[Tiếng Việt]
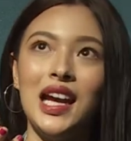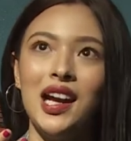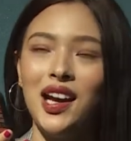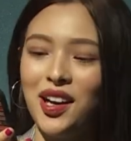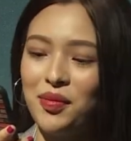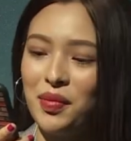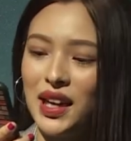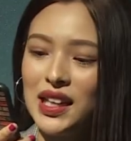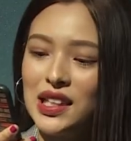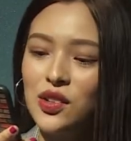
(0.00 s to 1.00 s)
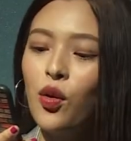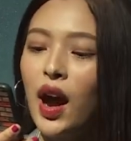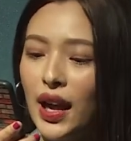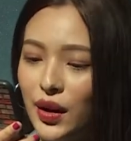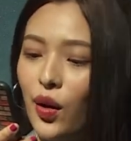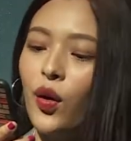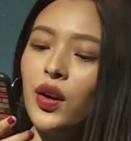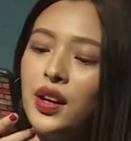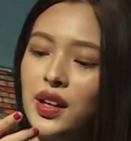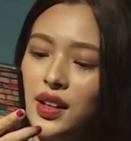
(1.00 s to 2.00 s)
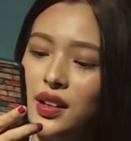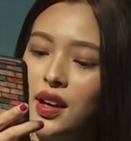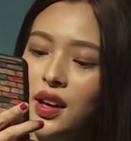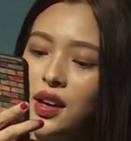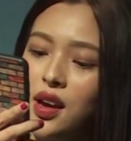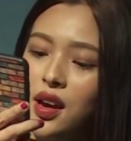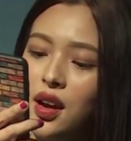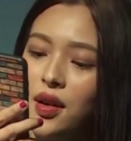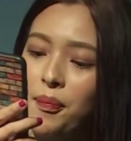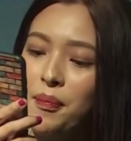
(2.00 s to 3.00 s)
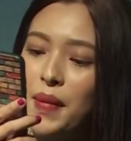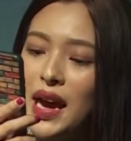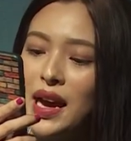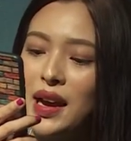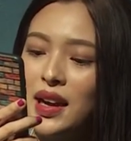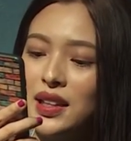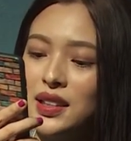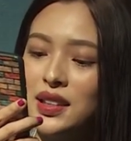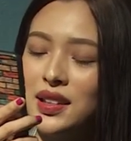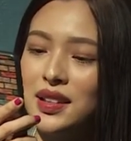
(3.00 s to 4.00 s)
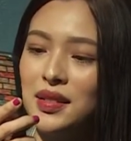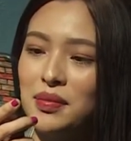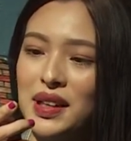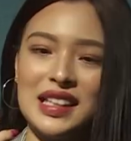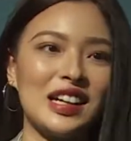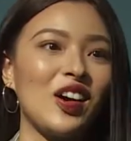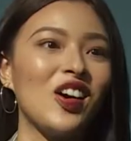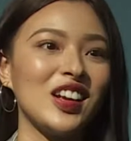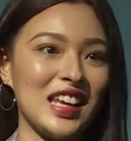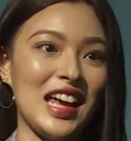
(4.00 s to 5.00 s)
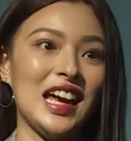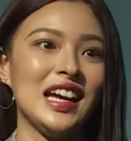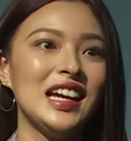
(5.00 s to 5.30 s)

À, mẹ đi nước ngoài rồi để uh, ba ba cha con ở nhà,